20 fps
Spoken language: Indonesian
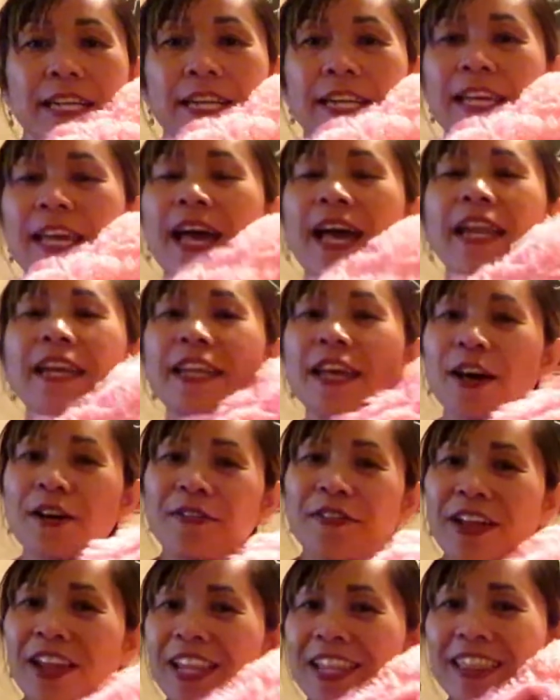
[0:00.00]
ini hadiah
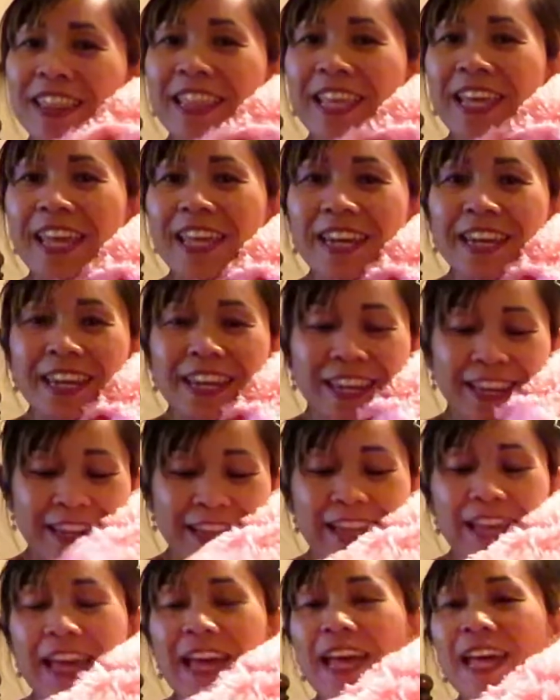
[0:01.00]
Valentine
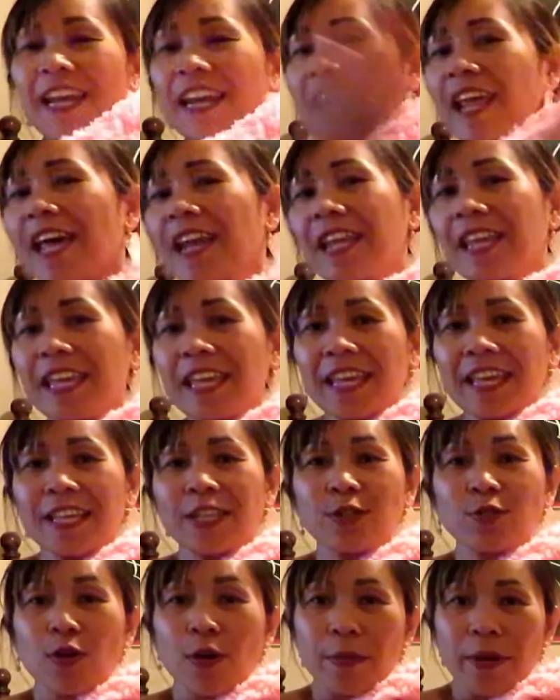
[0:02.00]

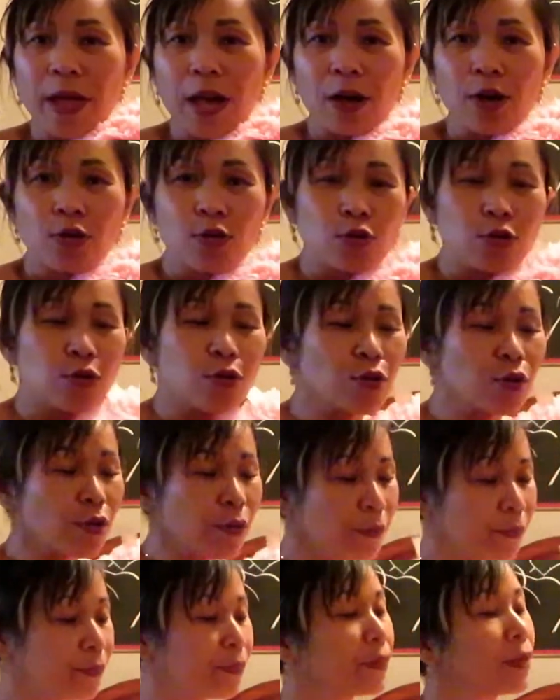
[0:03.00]
dari suami aku
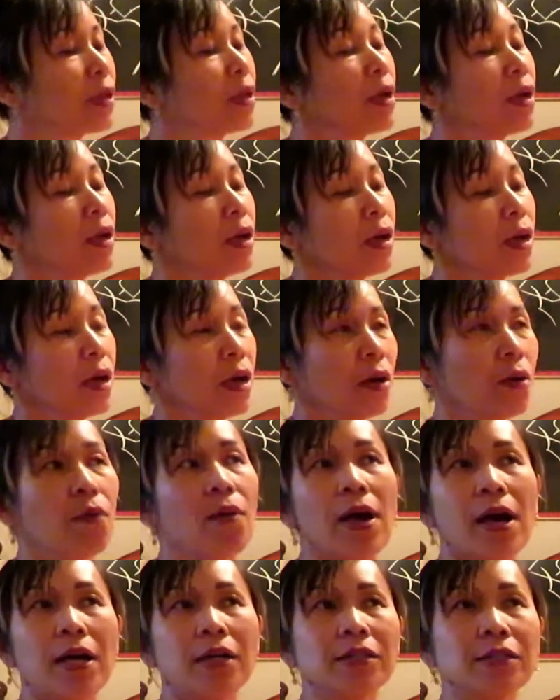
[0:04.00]

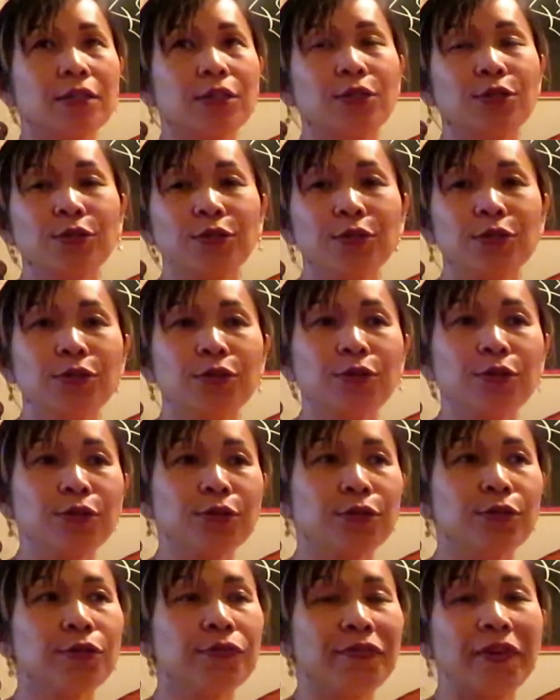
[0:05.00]
waktu
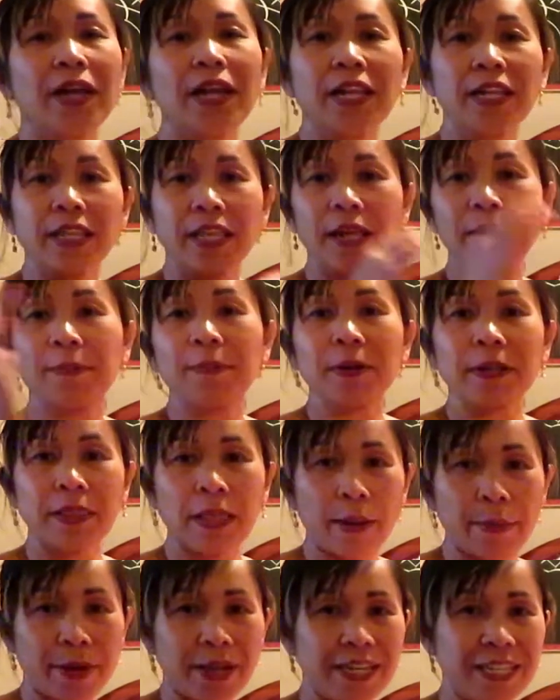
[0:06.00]
Valentine
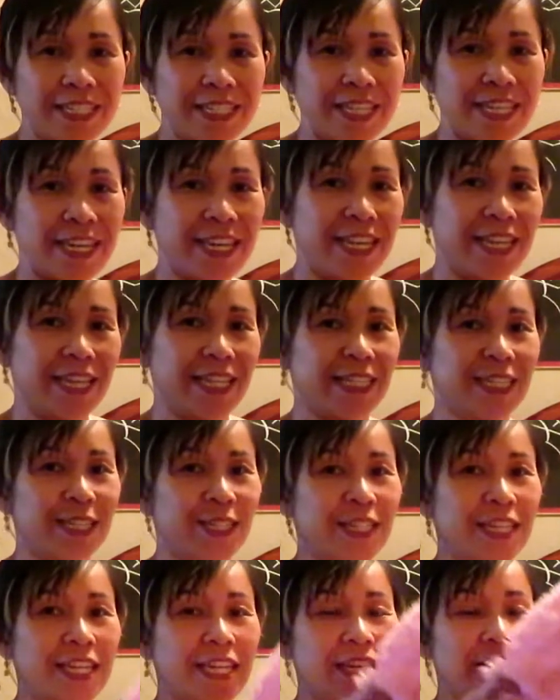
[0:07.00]
pertama di sini so,
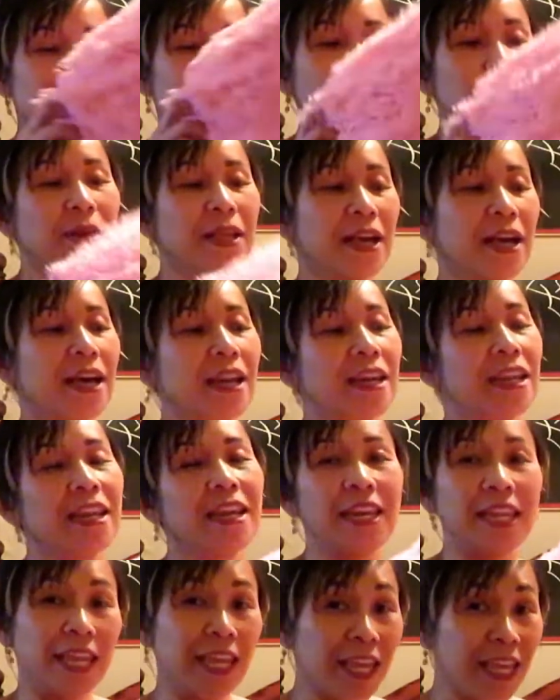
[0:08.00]
jadi dia belikan
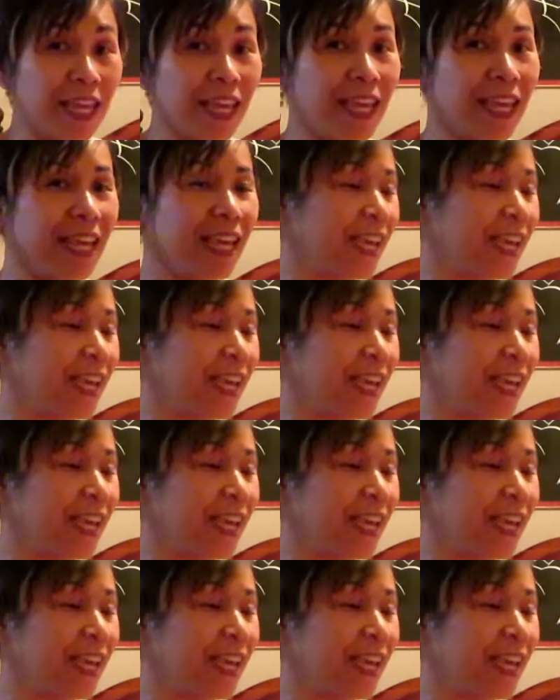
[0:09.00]
ini